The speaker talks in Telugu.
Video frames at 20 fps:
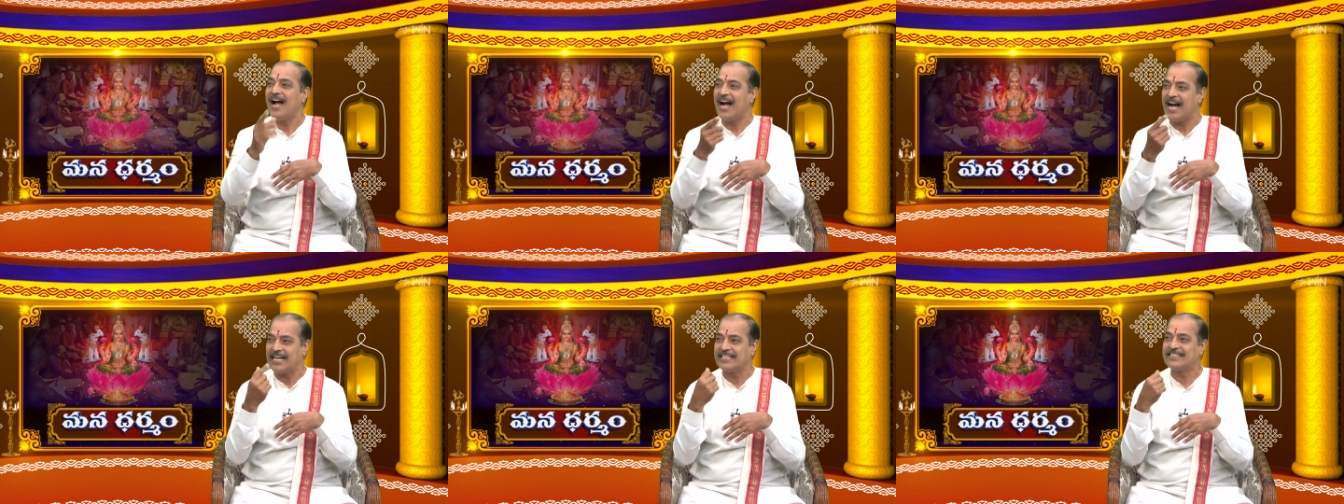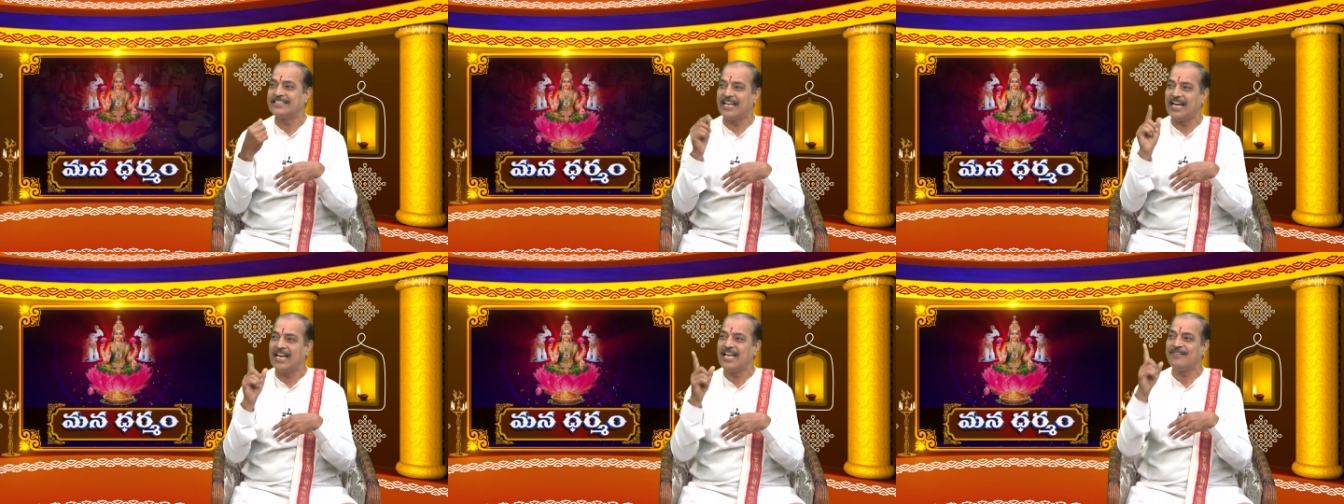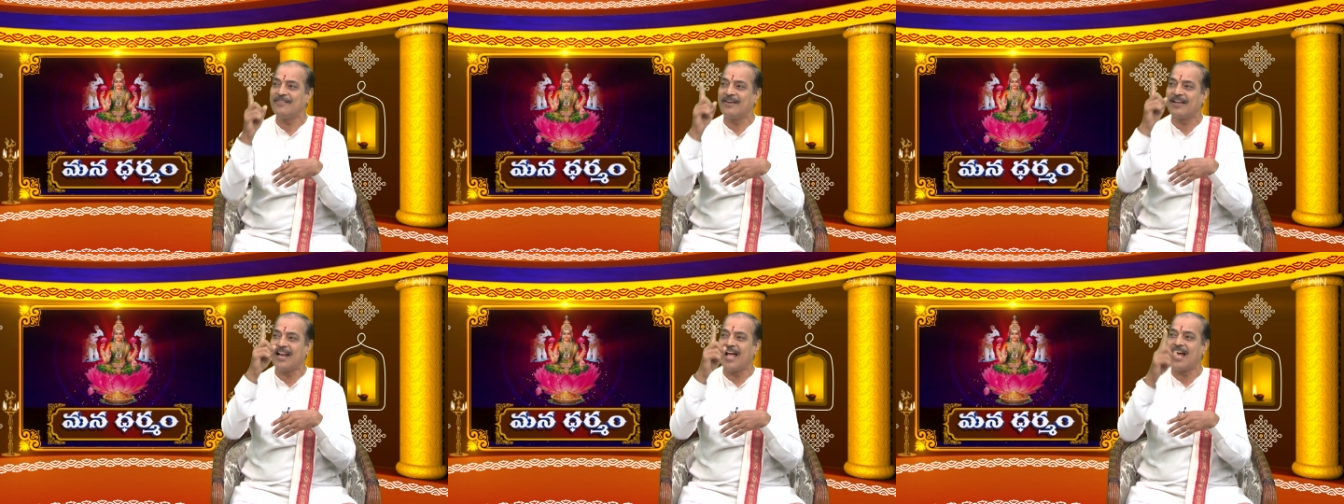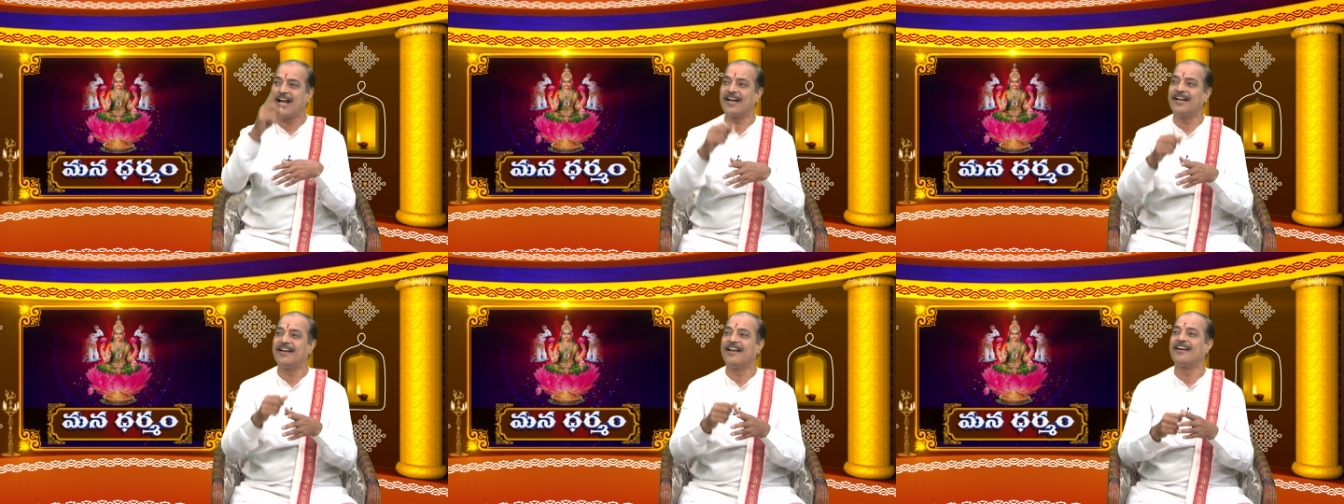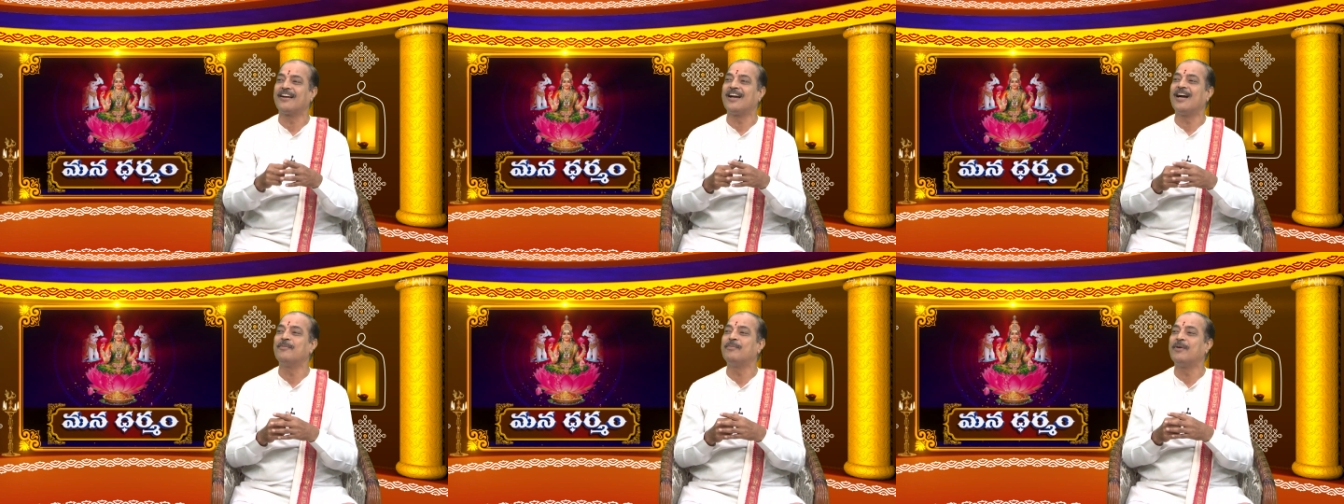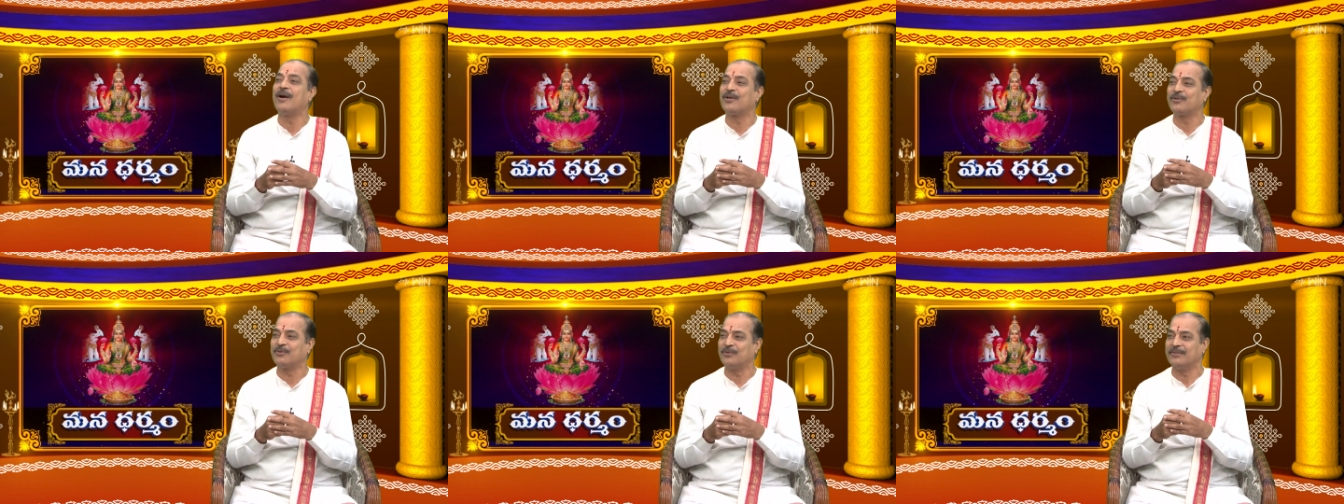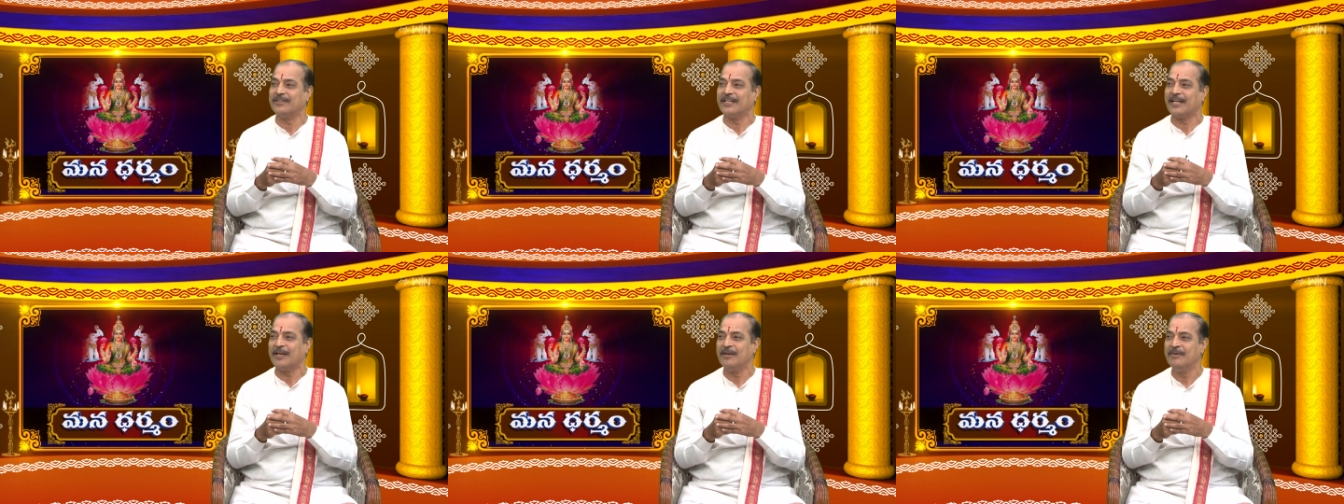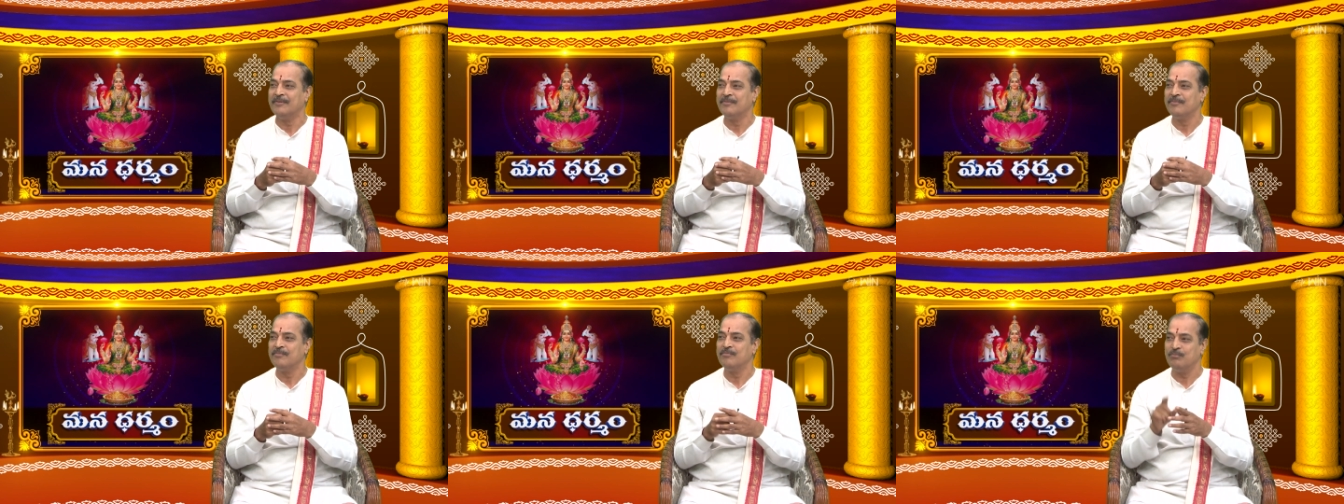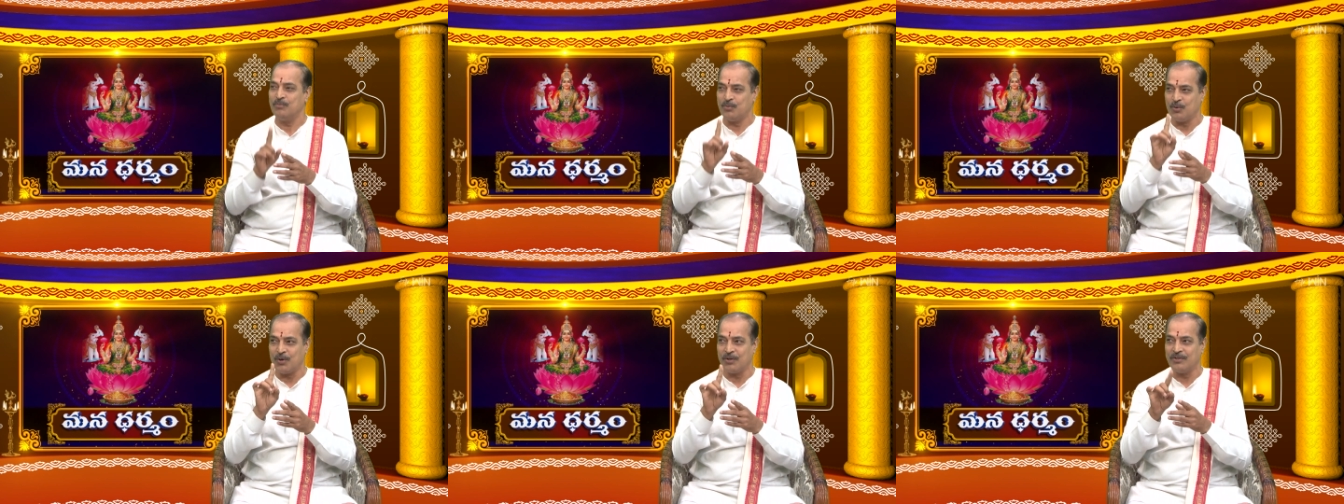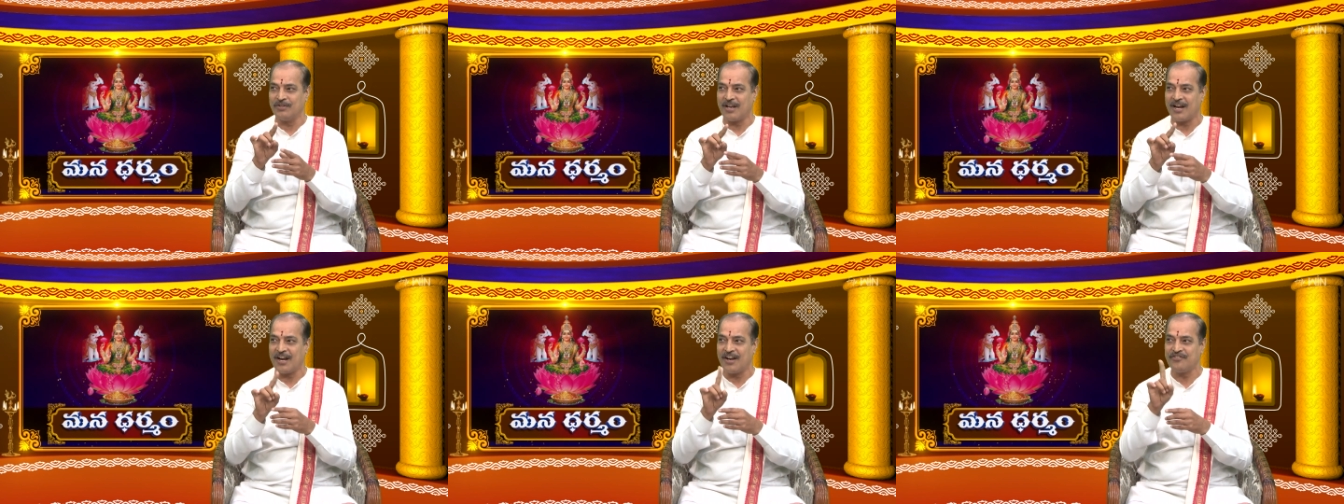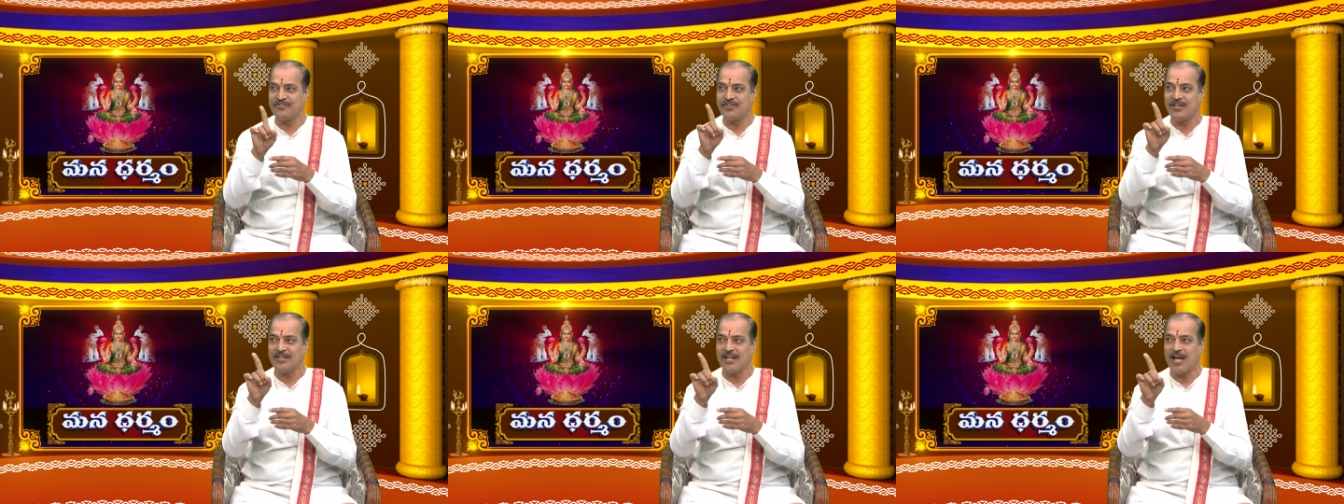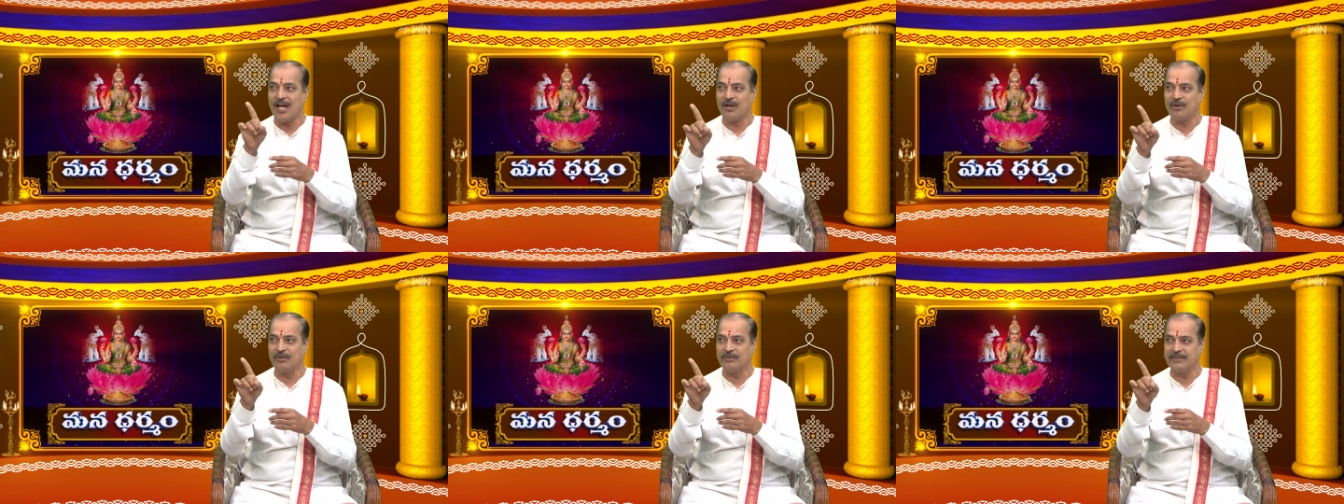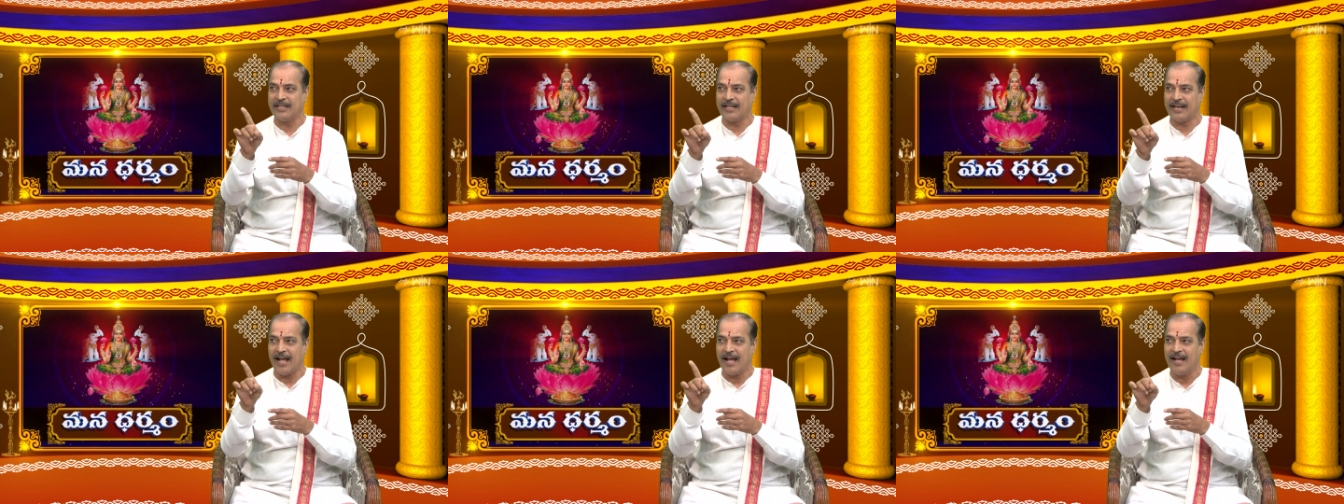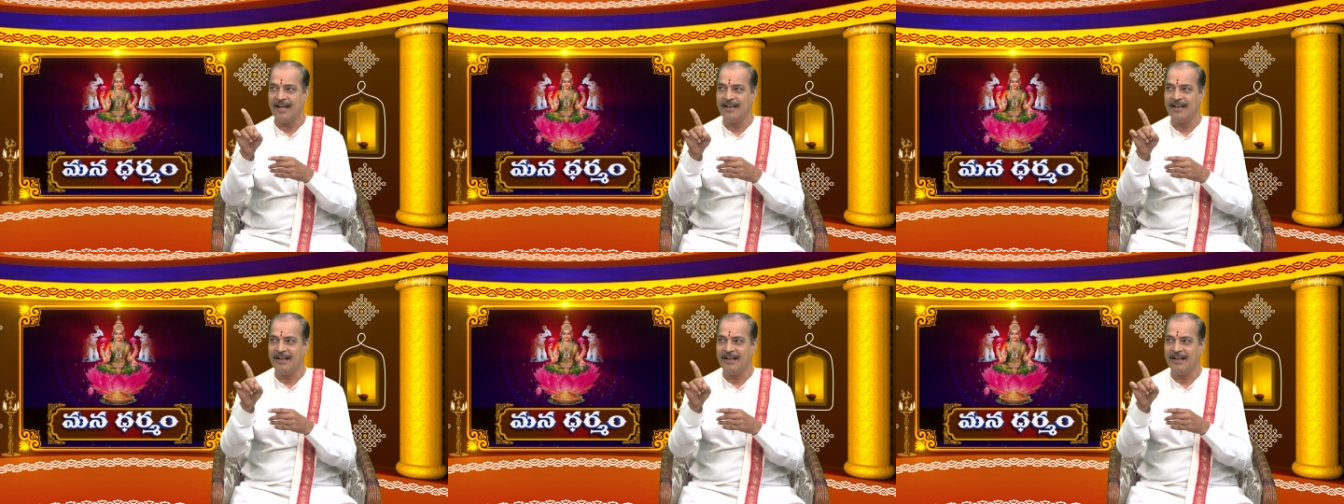ఆ సెలైవ రాకుండా కాపాడుతుంది మూడున్నర నుంచి నాలుగున్నర